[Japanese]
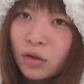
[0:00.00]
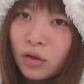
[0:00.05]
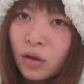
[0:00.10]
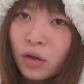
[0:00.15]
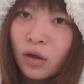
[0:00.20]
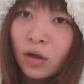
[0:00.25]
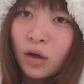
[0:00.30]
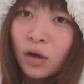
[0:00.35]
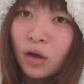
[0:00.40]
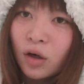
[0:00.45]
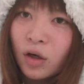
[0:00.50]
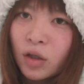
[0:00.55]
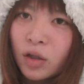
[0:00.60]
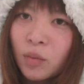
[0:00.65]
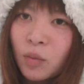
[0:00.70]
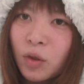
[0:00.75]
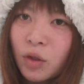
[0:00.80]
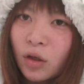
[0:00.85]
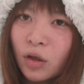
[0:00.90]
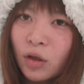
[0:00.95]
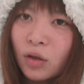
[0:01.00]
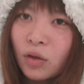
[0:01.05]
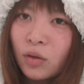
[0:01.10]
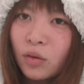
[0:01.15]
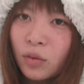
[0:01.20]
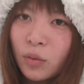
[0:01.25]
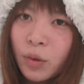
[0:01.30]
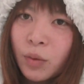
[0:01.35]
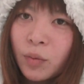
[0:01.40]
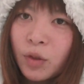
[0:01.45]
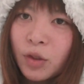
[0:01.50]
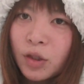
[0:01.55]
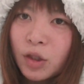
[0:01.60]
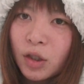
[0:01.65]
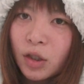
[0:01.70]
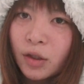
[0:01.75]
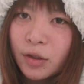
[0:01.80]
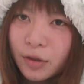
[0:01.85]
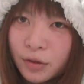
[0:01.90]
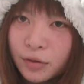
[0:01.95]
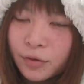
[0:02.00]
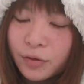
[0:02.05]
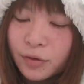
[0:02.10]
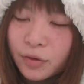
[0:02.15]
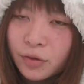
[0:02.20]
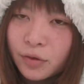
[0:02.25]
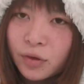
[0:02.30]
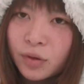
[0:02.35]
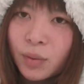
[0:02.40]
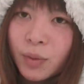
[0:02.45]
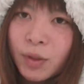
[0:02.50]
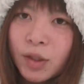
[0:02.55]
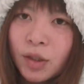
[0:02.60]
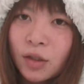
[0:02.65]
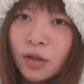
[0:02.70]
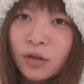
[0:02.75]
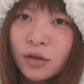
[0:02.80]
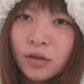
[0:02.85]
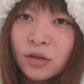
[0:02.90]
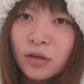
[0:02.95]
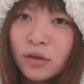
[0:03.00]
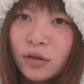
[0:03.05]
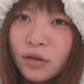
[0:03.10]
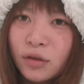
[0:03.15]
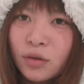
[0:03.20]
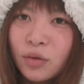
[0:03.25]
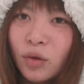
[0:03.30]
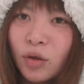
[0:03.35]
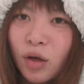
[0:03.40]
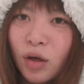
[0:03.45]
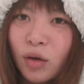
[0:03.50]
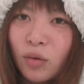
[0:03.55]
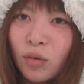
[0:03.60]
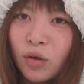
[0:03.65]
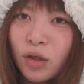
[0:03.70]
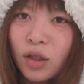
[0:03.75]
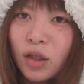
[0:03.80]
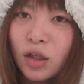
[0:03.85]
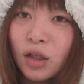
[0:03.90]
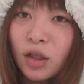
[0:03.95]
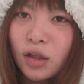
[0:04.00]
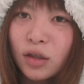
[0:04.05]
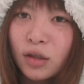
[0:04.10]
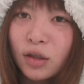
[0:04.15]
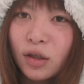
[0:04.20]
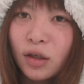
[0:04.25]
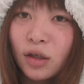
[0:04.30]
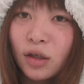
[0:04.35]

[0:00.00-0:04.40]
なんか改めて思いました椿ちゃんすごいかっこいいなっ